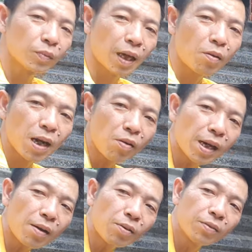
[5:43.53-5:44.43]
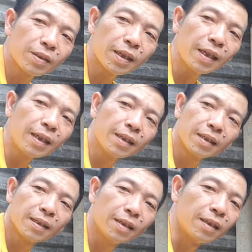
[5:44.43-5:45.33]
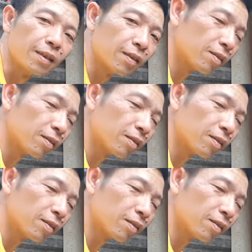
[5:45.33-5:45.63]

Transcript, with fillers: cáo cáo cáo ra đấy, tử